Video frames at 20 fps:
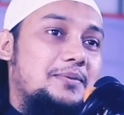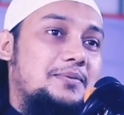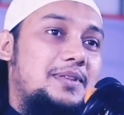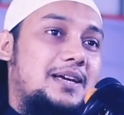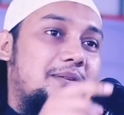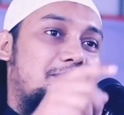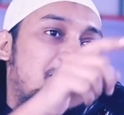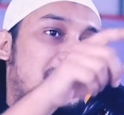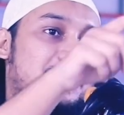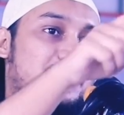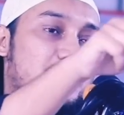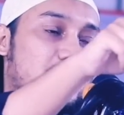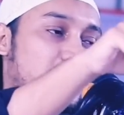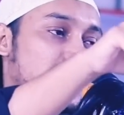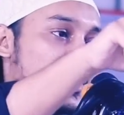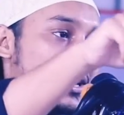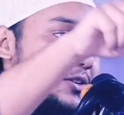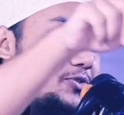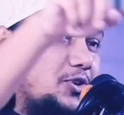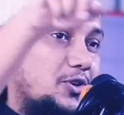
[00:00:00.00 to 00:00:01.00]
দেখবেন
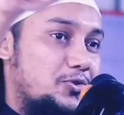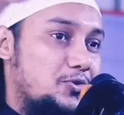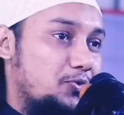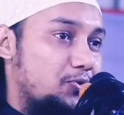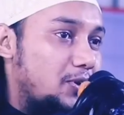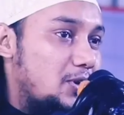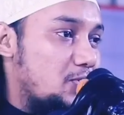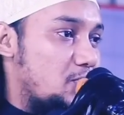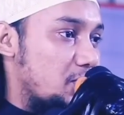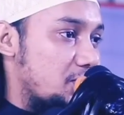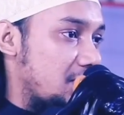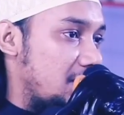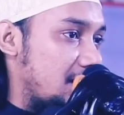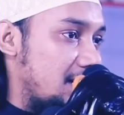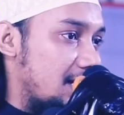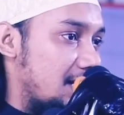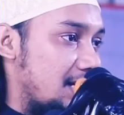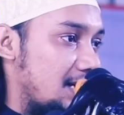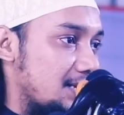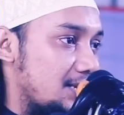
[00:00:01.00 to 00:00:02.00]
শহরের যতগুলো
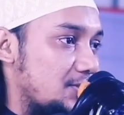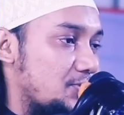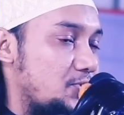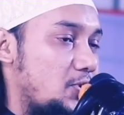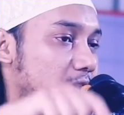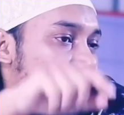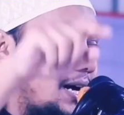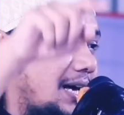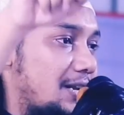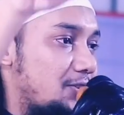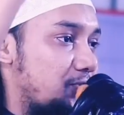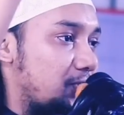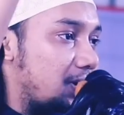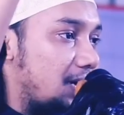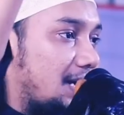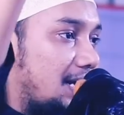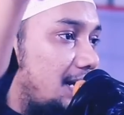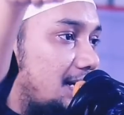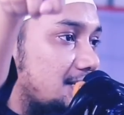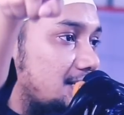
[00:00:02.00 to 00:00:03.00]
কষাইখানা আছে সকাল
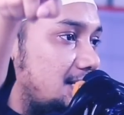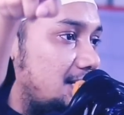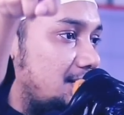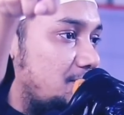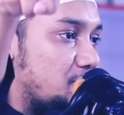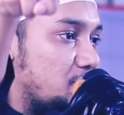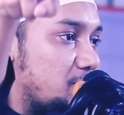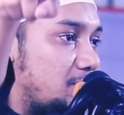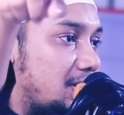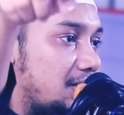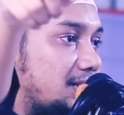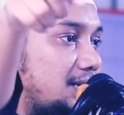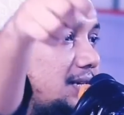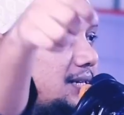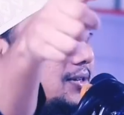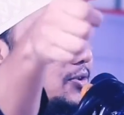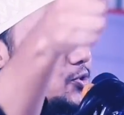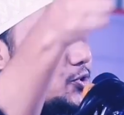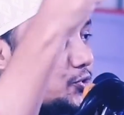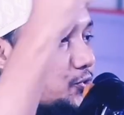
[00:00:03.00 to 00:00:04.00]
সকাল হাজির জুমার দিন
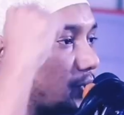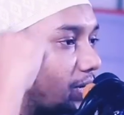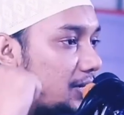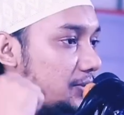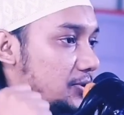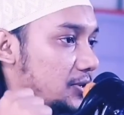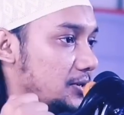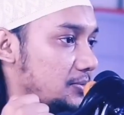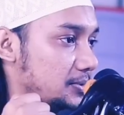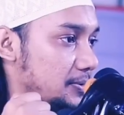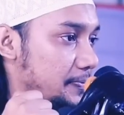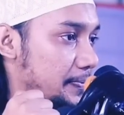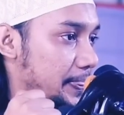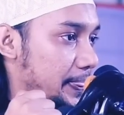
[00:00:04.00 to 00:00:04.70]
গোস্ত খাইতে হবে